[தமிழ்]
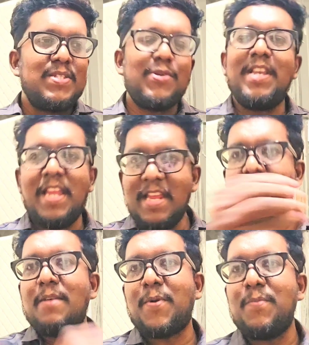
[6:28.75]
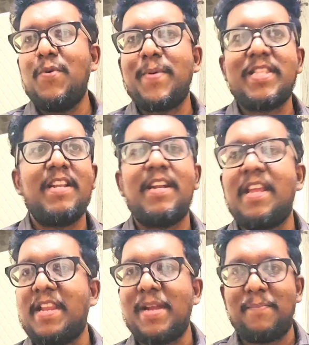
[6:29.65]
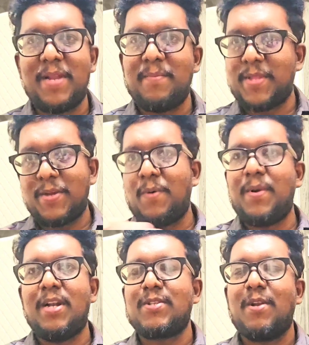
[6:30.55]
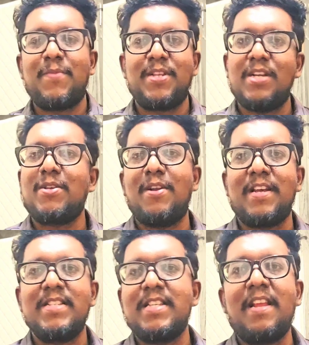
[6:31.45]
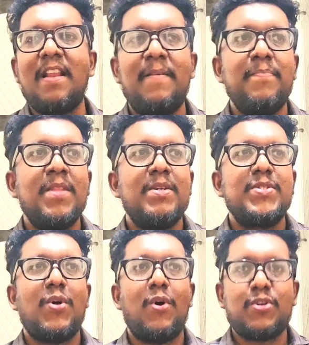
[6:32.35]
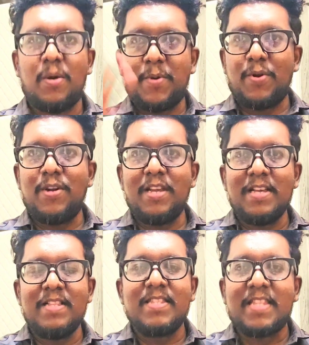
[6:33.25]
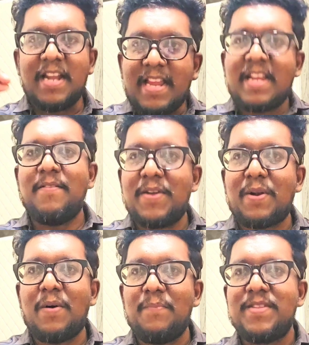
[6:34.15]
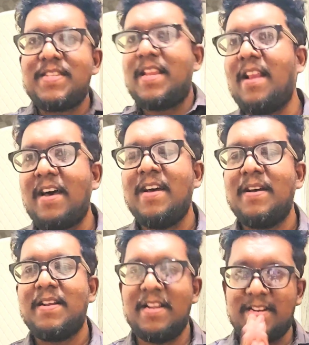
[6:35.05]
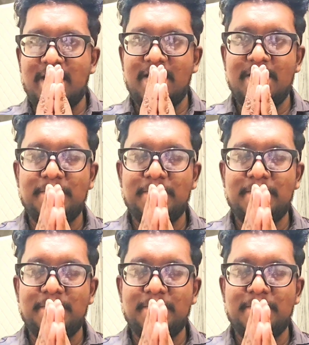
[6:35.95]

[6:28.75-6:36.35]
ஸோ நீங்கள் இந்த ப்ரொமோ பற்றி என்ன நினைக்கிறீங்க அப்படின்றதையும் கமெண்ட்டில் சொல்ல முடிஞ்சா சொல்லுங்கள் சரிங்களா ஸோ அக்டோபர் ஒன்று தெரிக்க வர்றோம் சரிங்களா நன்றி